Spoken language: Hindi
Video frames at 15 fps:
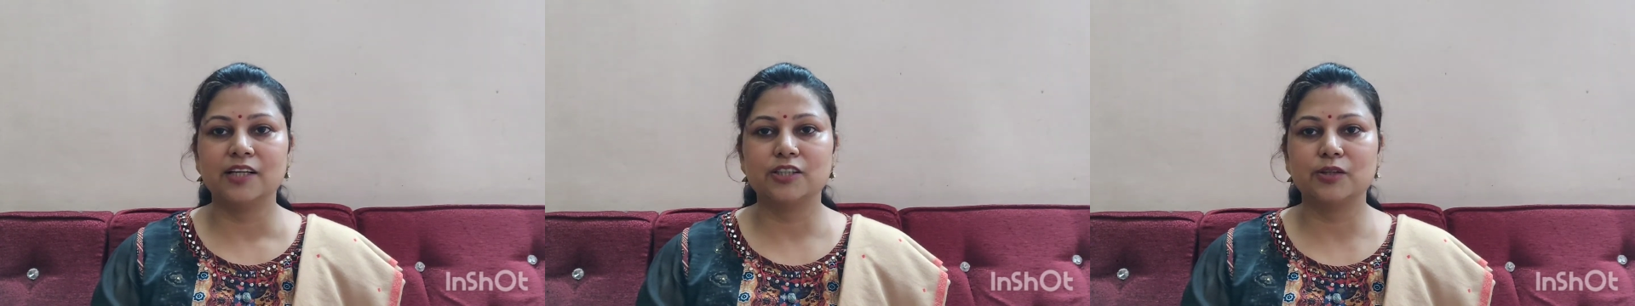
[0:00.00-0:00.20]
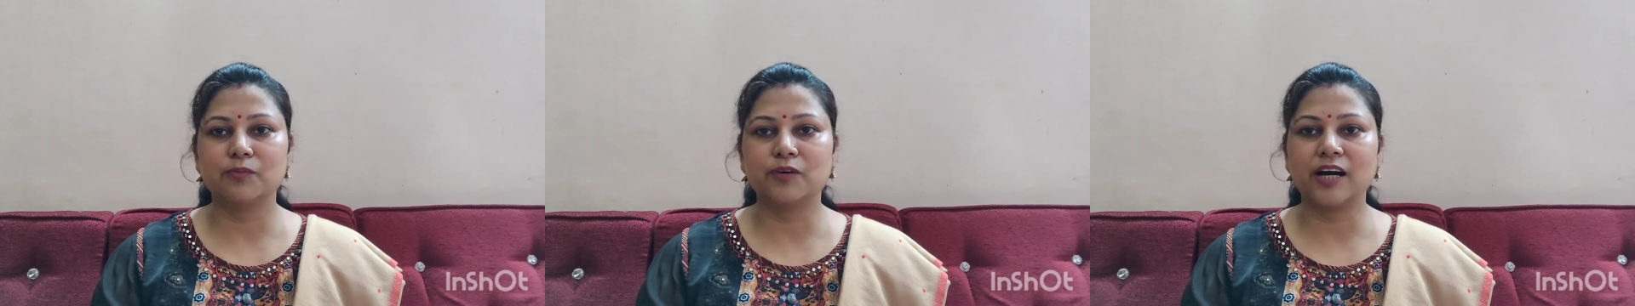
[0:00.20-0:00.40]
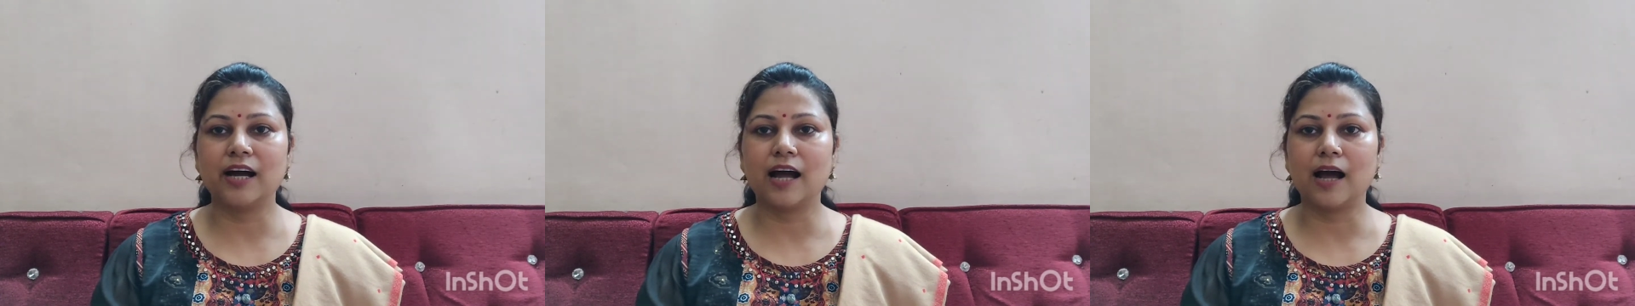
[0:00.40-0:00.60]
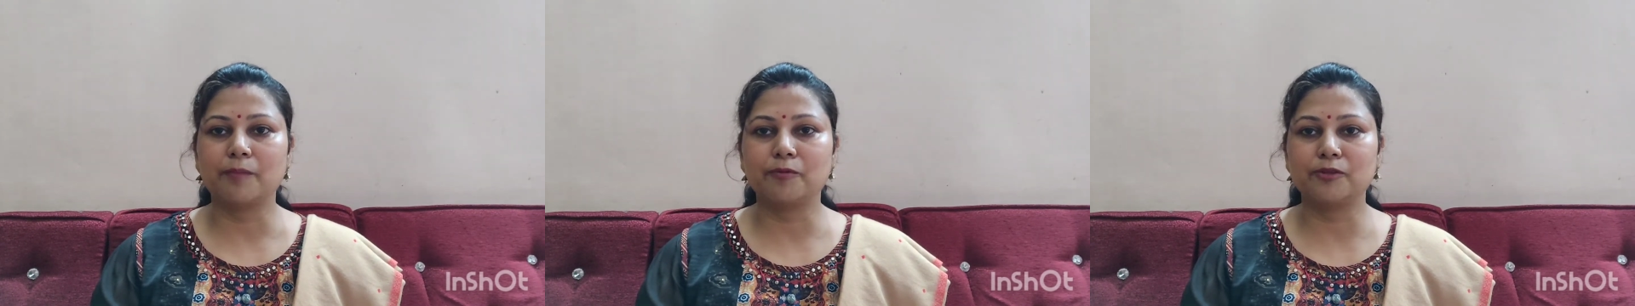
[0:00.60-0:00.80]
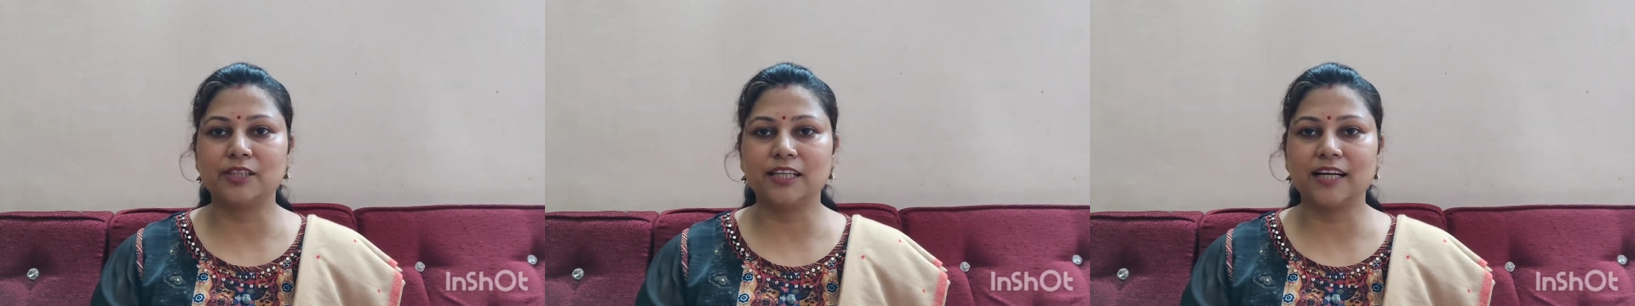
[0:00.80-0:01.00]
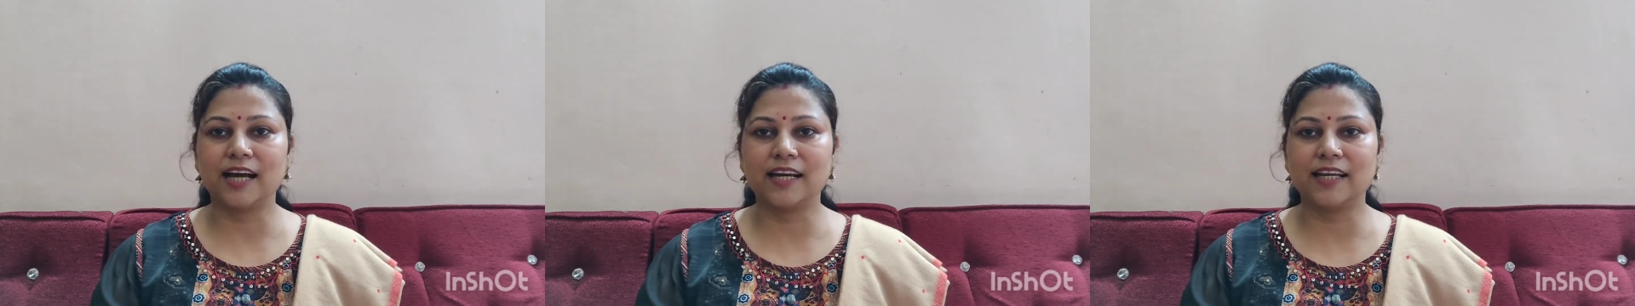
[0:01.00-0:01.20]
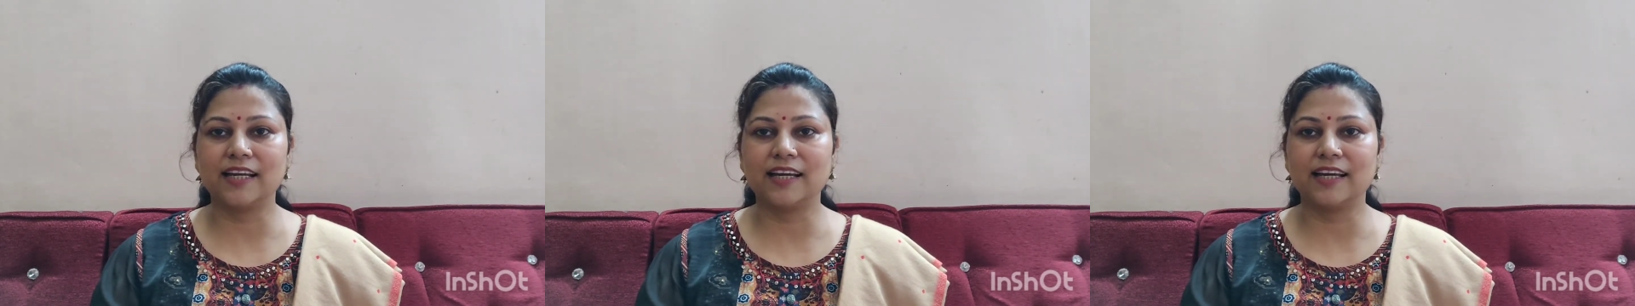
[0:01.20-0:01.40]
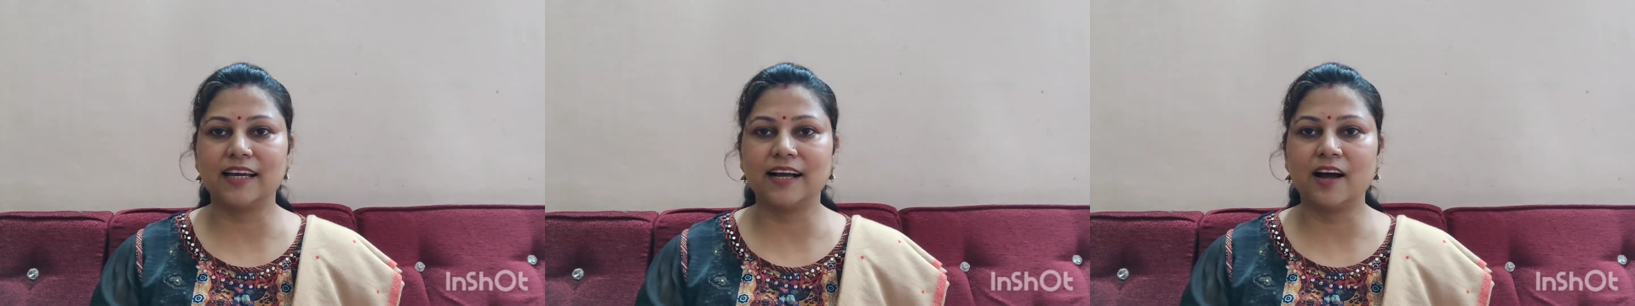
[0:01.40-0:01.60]
तो वह आपको तीखा नहीं
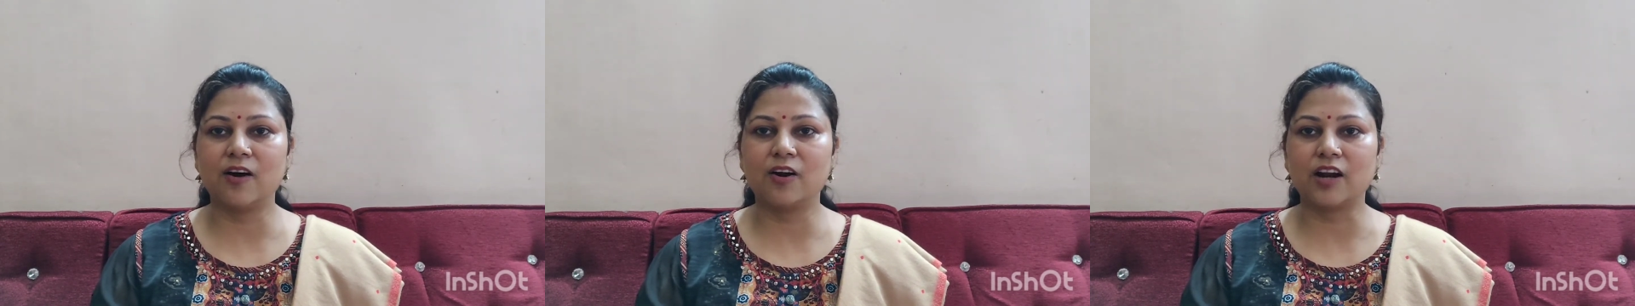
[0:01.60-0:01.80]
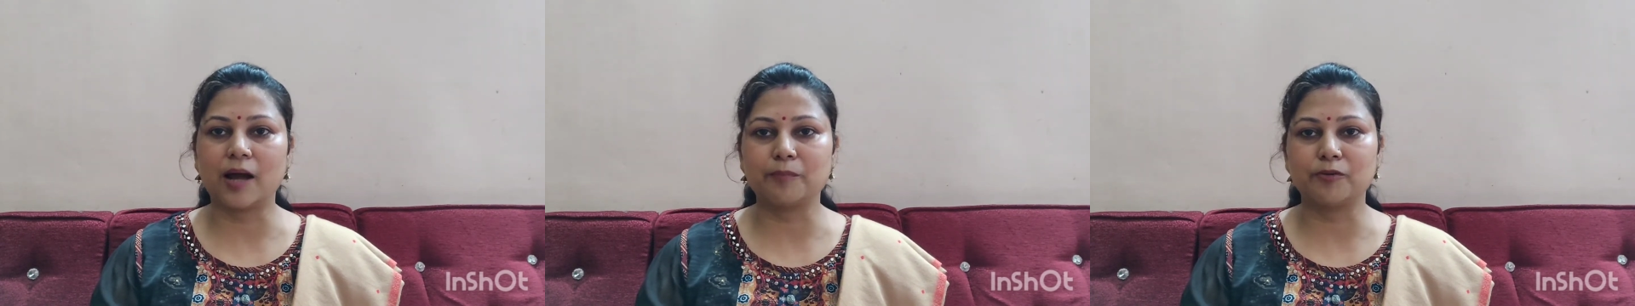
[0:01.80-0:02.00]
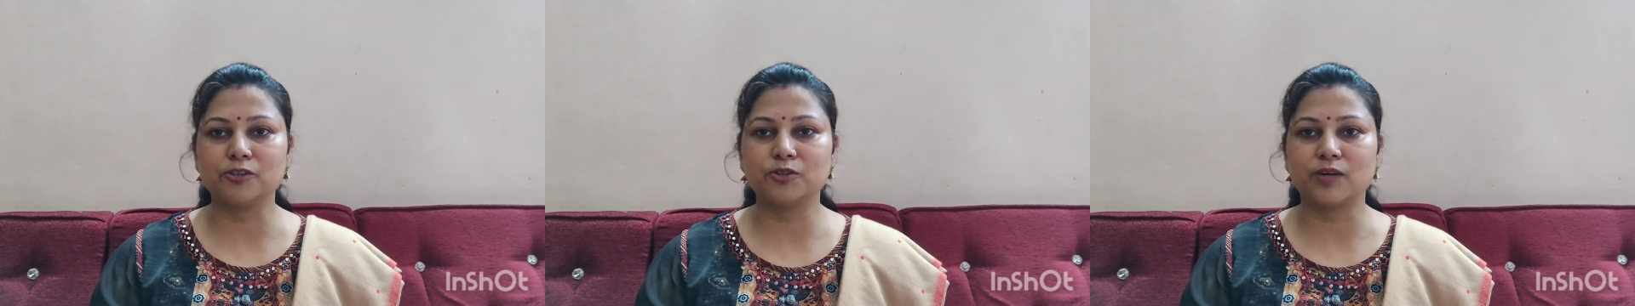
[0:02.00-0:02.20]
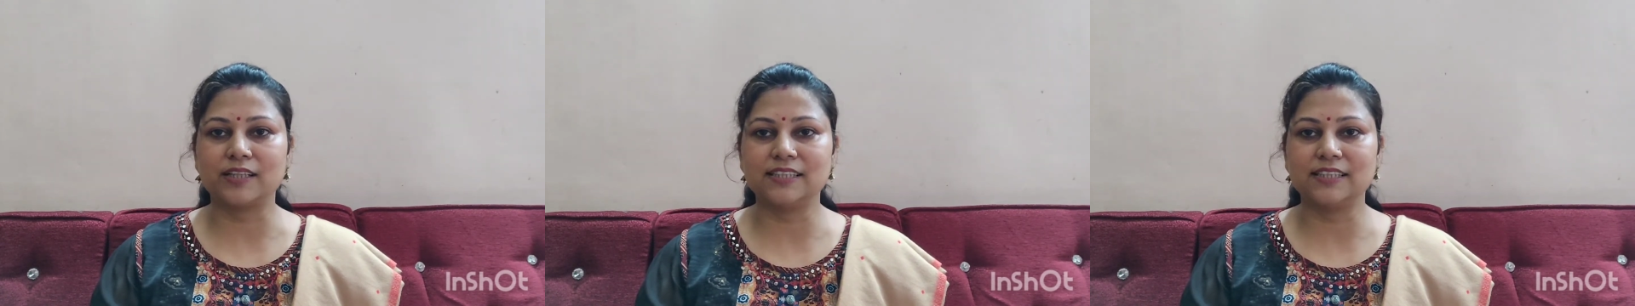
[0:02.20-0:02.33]
लगेगा और आपको